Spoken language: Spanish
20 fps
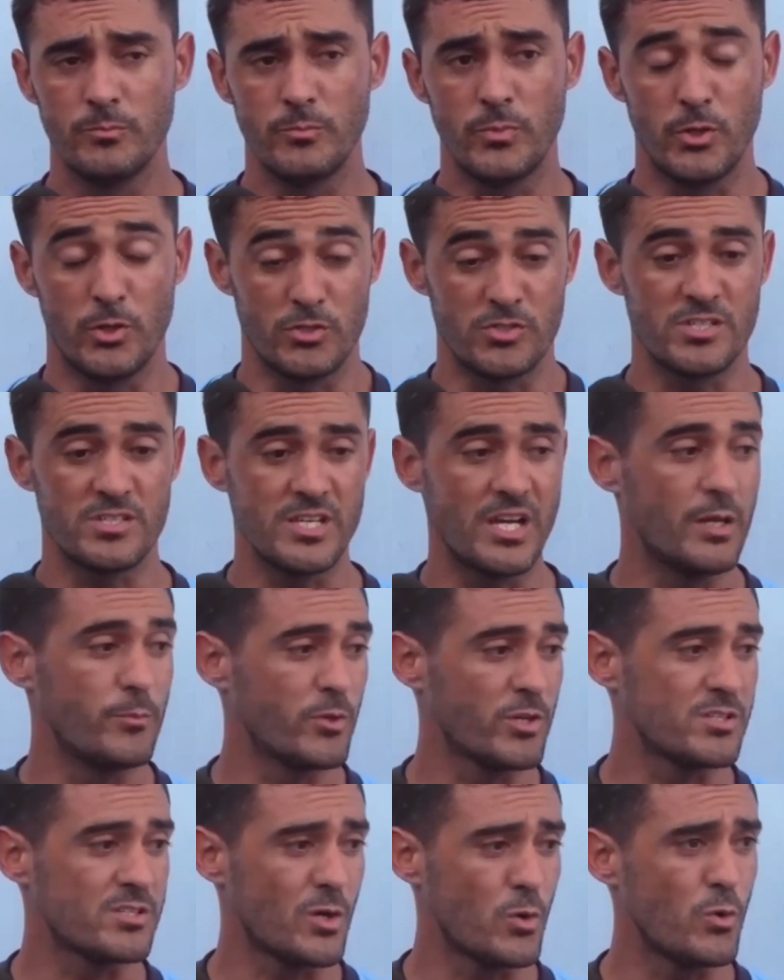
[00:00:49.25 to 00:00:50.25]
pero sí
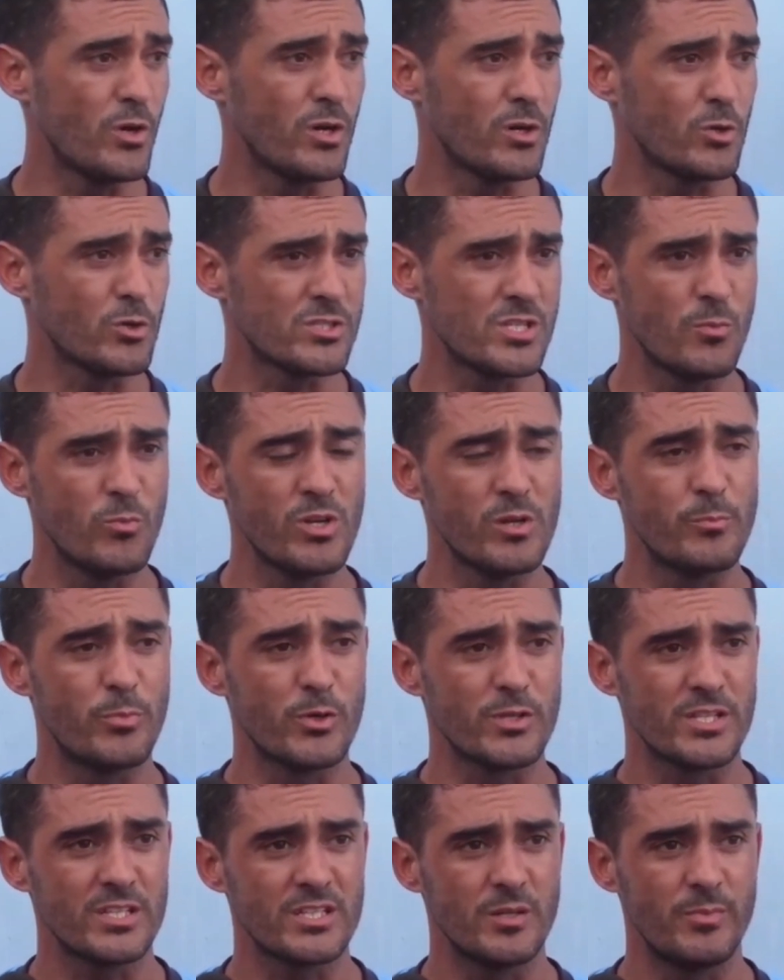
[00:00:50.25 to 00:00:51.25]
sabemos que se juegan cosas muy
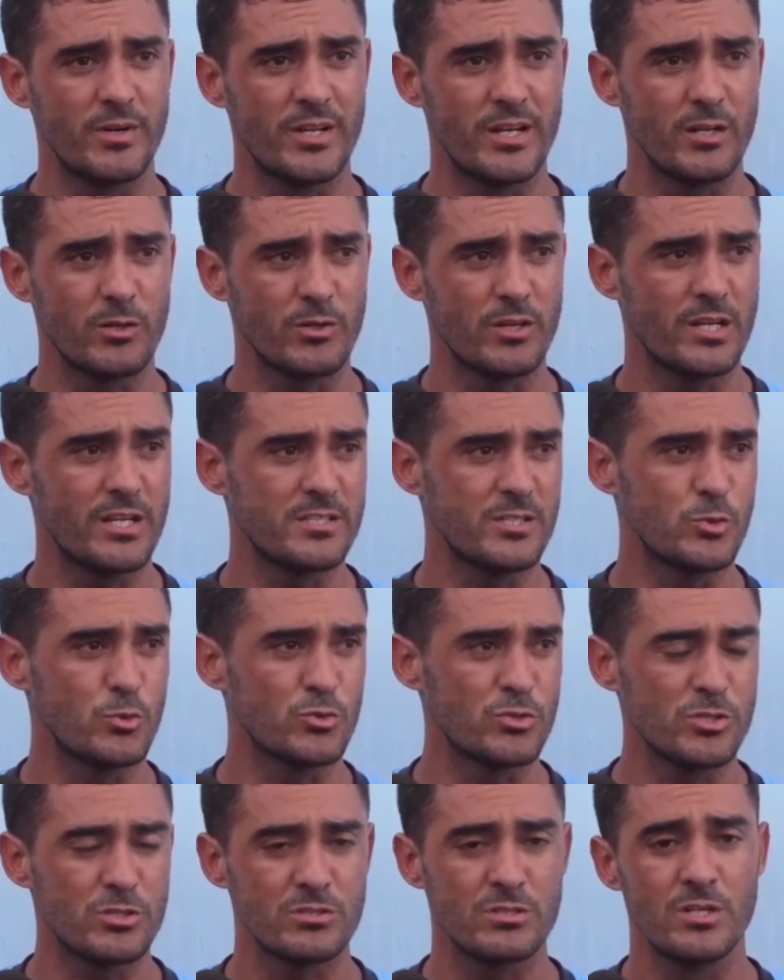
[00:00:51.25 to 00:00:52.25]
importantes para lo que es la
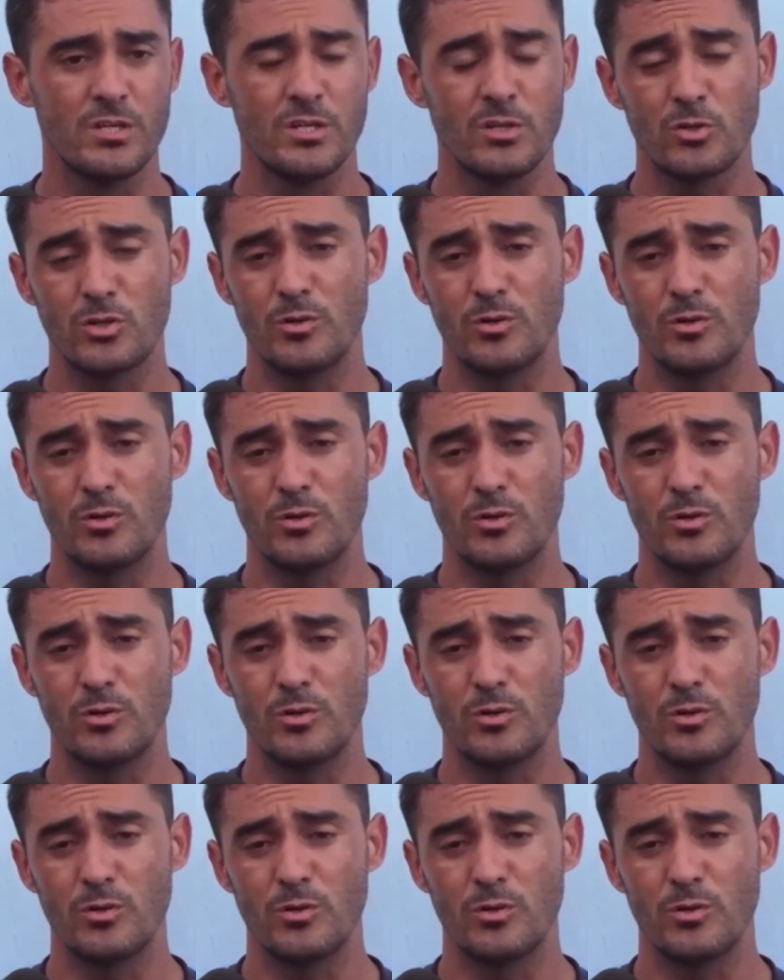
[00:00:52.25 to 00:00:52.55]
institución.